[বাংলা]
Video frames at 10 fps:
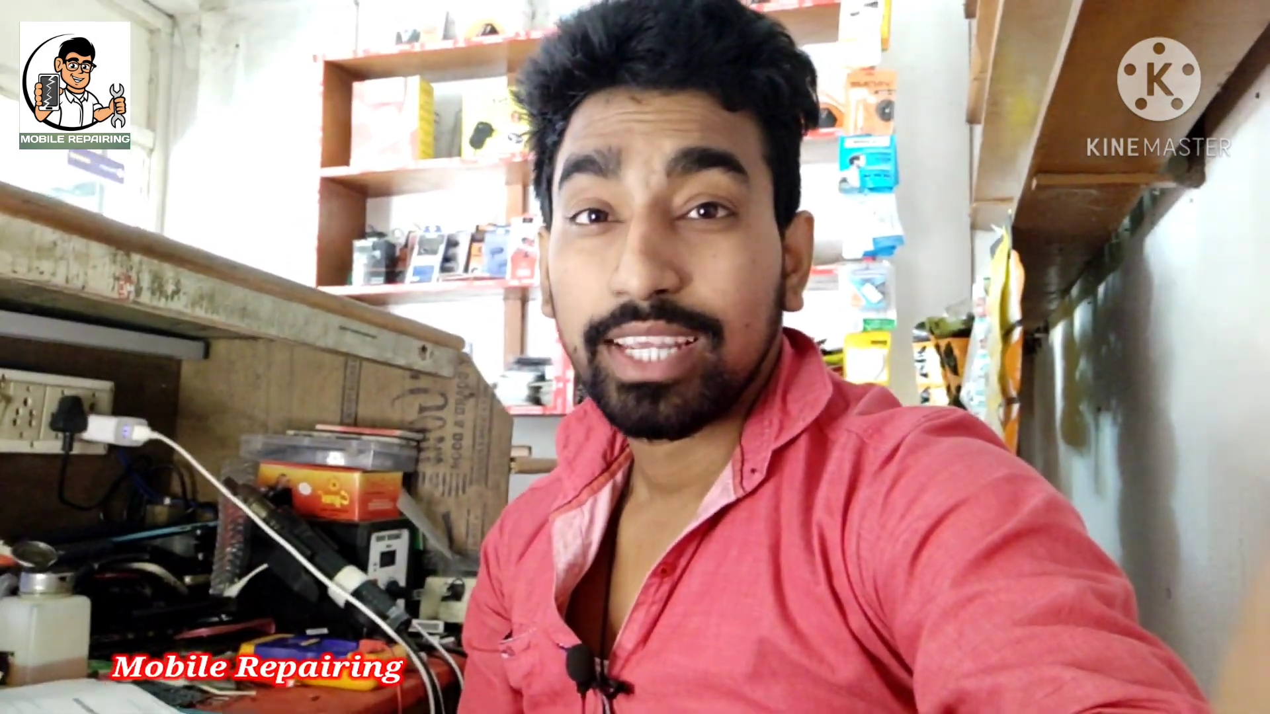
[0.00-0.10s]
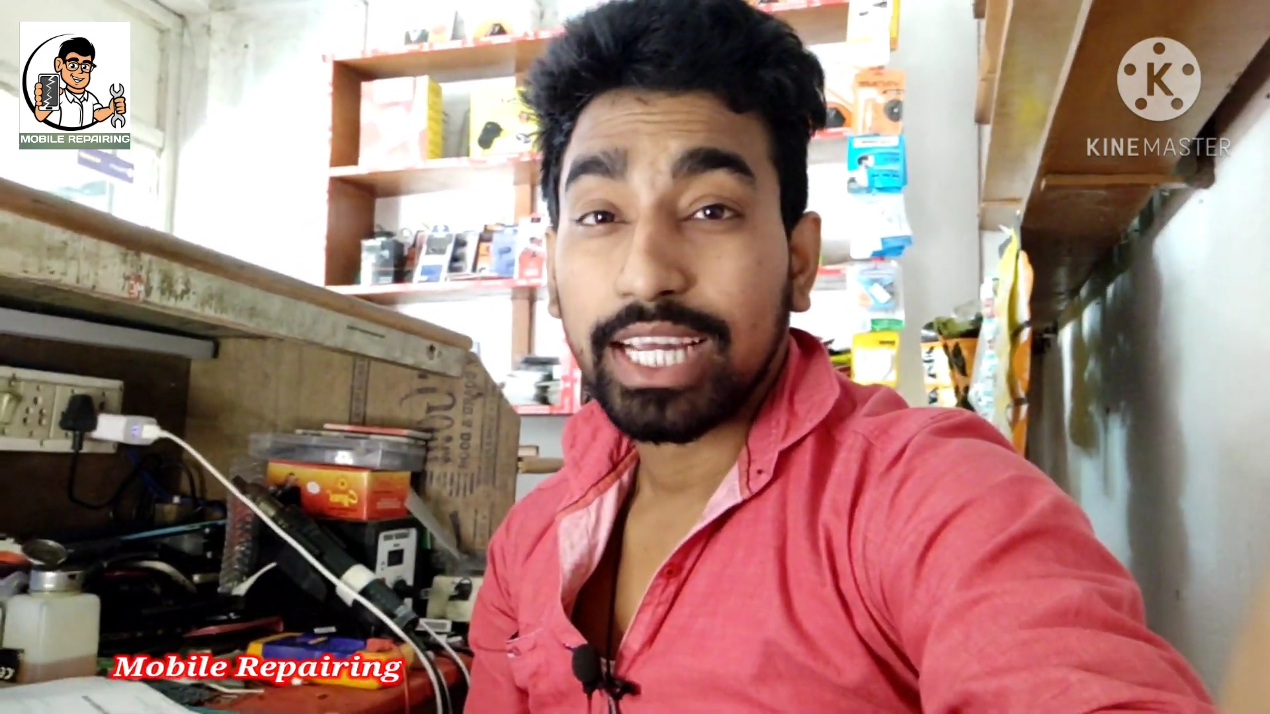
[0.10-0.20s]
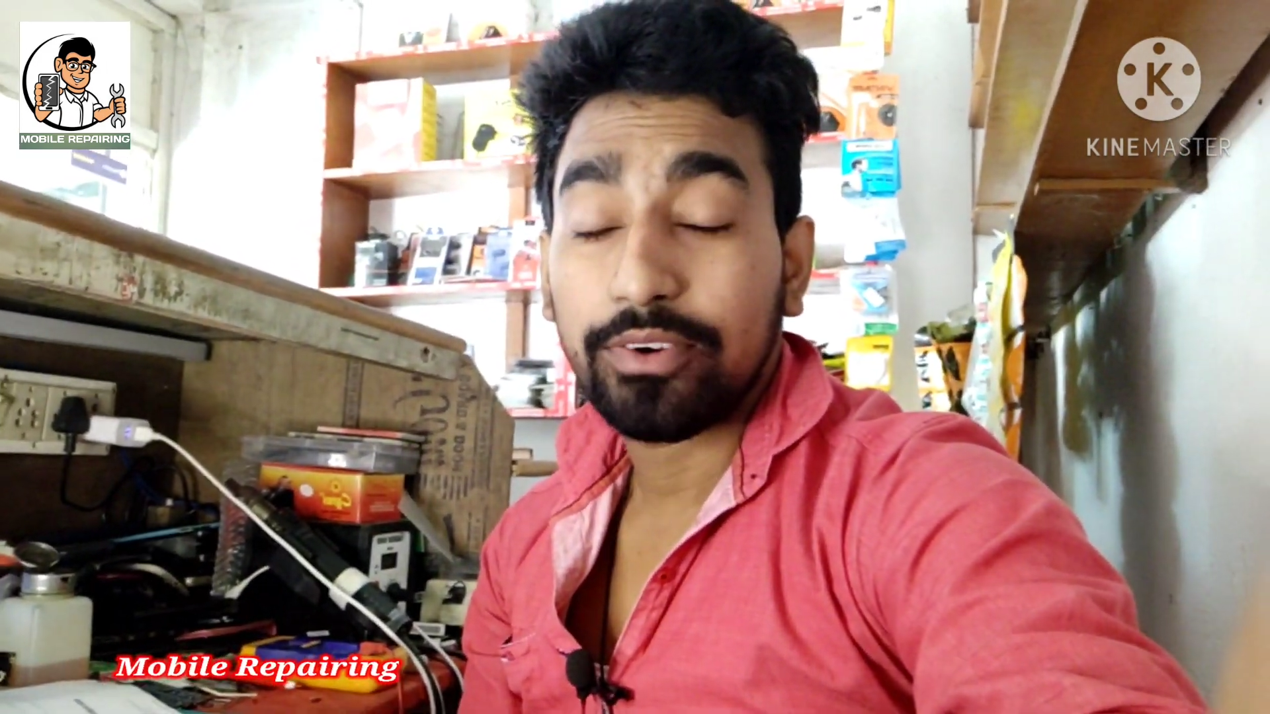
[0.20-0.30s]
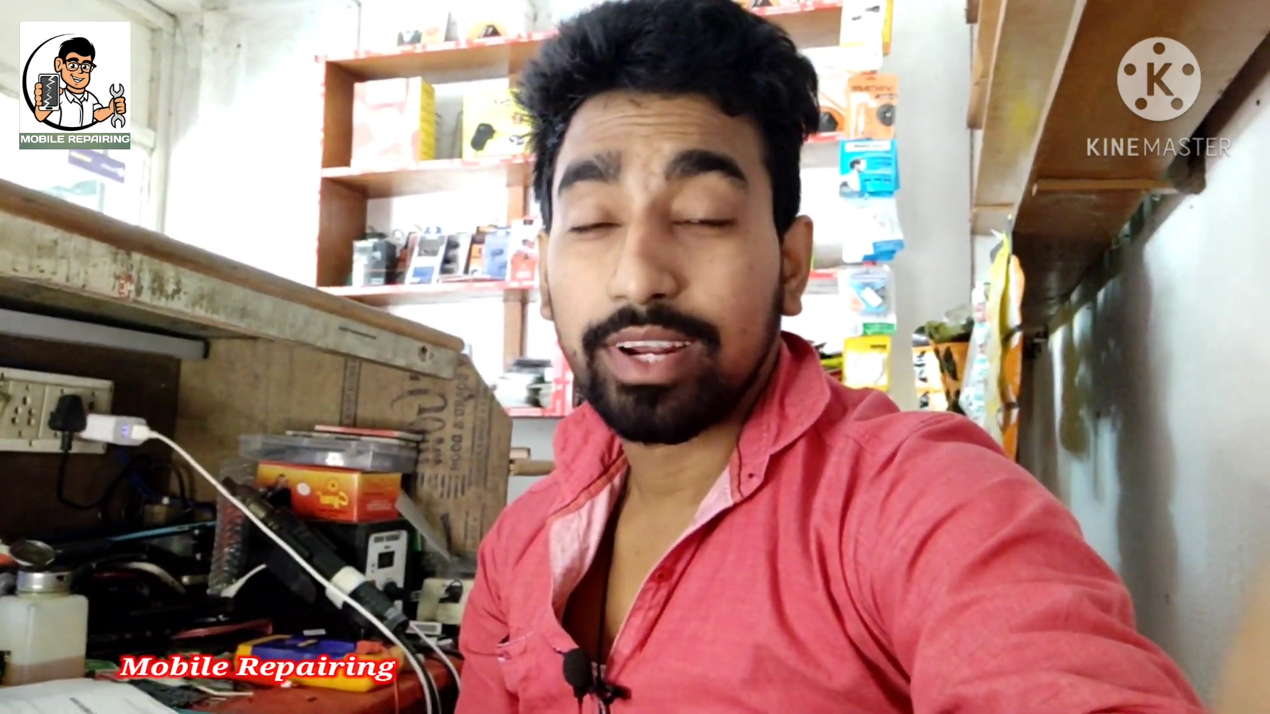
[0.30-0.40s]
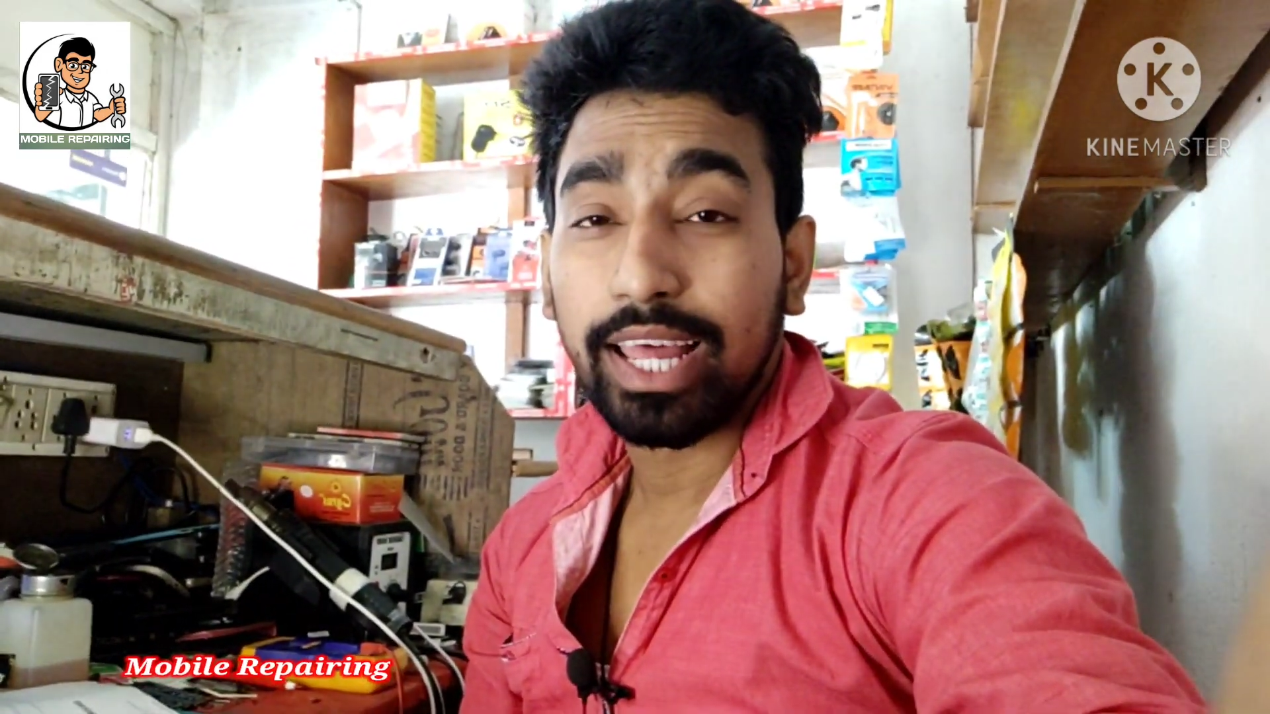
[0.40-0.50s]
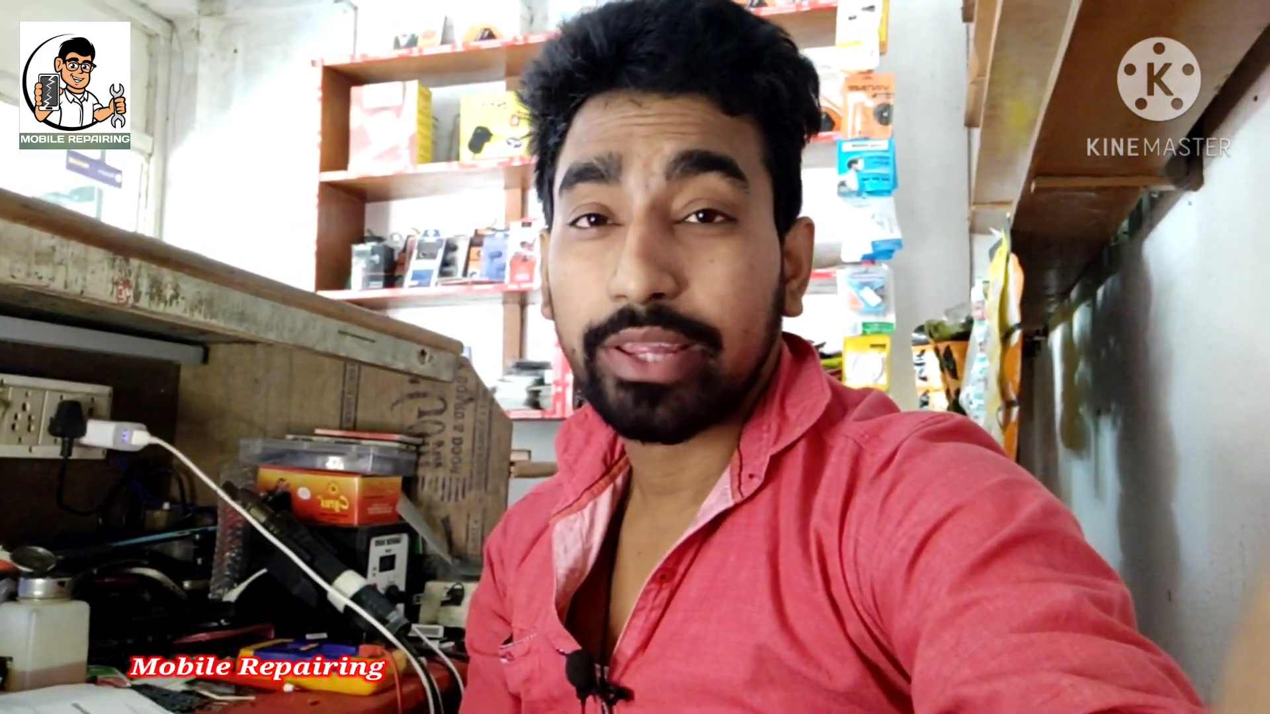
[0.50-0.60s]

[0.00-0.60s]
কেননা